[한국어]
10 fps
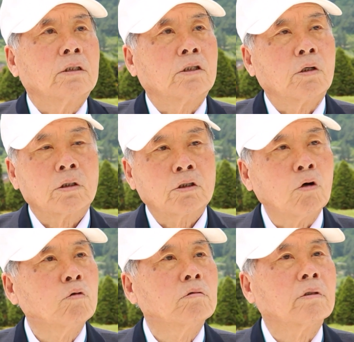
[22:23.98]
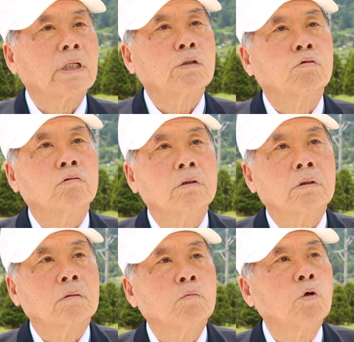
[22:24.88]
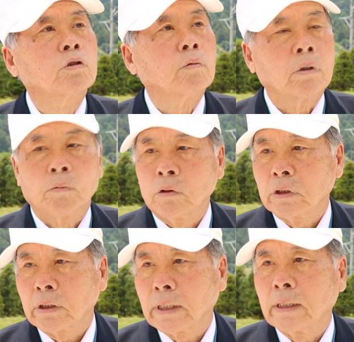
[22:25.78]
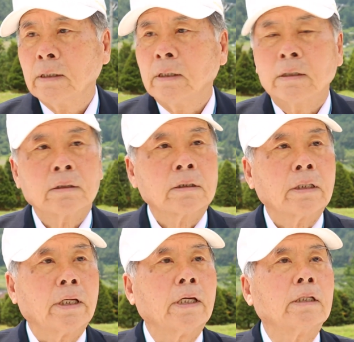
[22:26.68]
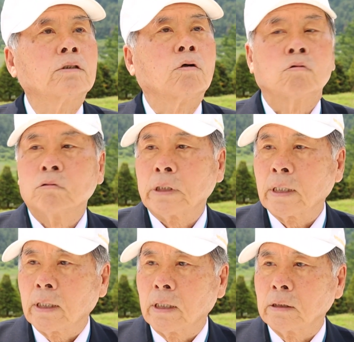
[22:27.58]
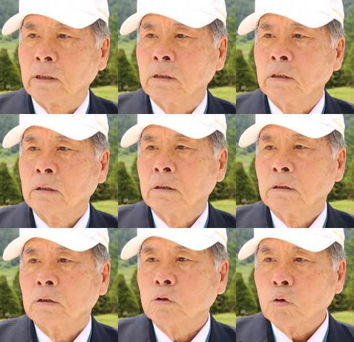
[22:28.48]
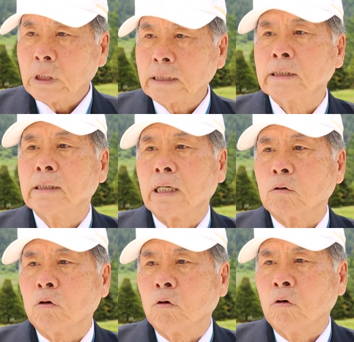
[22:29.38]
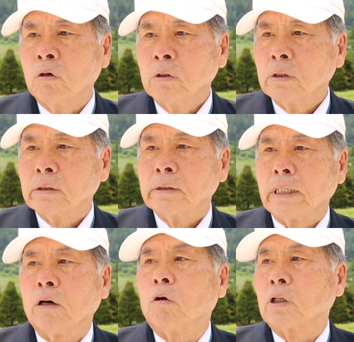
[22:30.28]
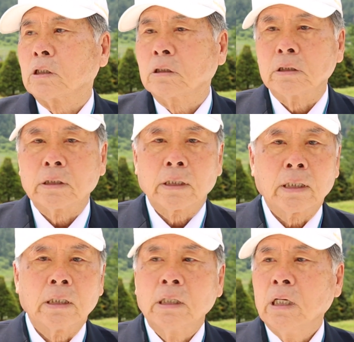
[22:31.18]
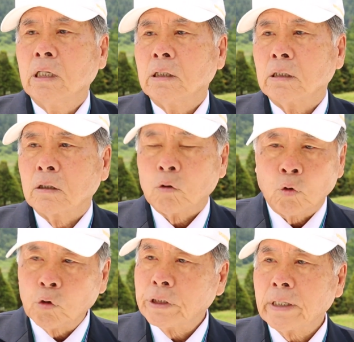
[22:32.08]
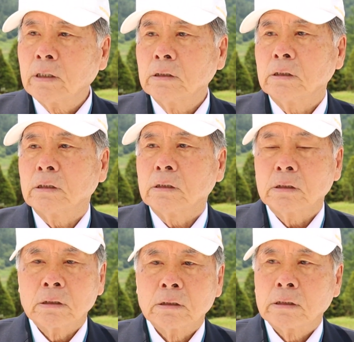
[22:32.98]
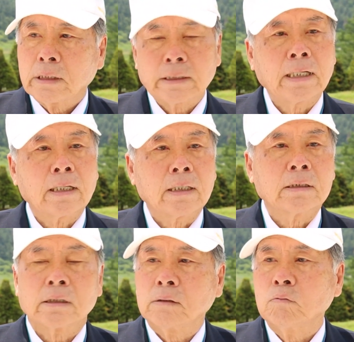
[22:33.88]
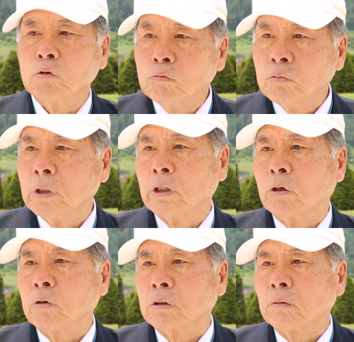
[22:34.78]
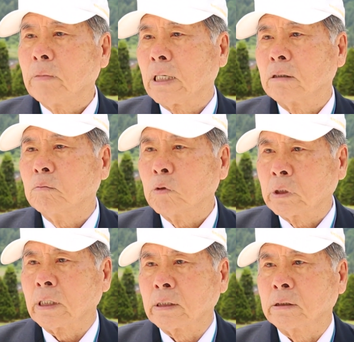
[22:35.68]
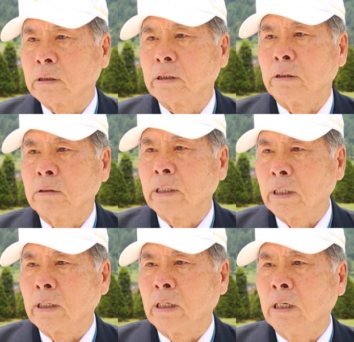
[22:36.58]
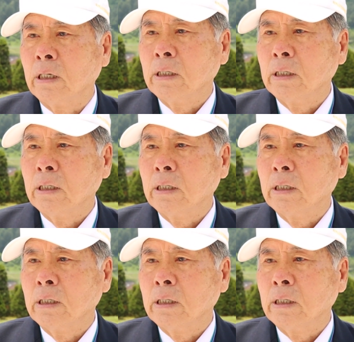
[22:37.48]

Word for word: 저 전우들의 죽은 모습을 볼 때에 이 전우 생각이 또다시 나고 내 어렸을 적에 고생한 내 생각이 지금 눈물이 겨워서 말을 못하겠어요 내가